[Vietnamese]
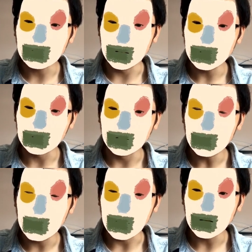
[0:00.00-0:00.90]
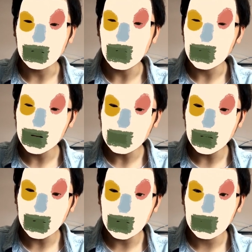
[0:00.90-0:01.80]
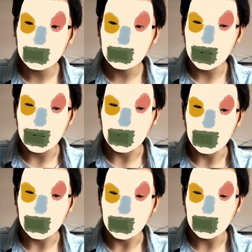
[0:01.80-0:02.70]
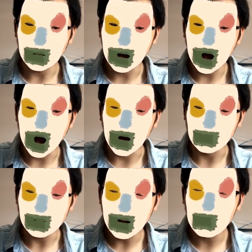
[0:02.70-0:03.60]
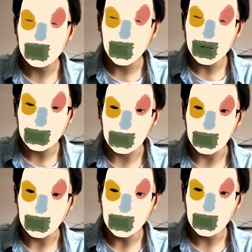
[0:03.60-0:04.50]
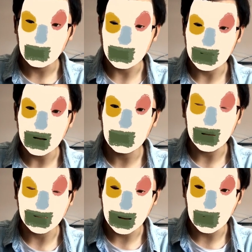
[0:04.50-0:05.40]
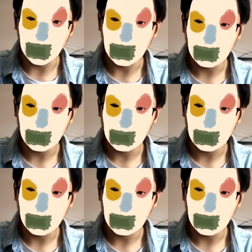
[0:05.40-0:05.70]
nghĩ rằng nếu mà bản thân không có nhúc nhích á thì họ sẽ không chú ý tới mình nữa và sẽ không bàn tán nữa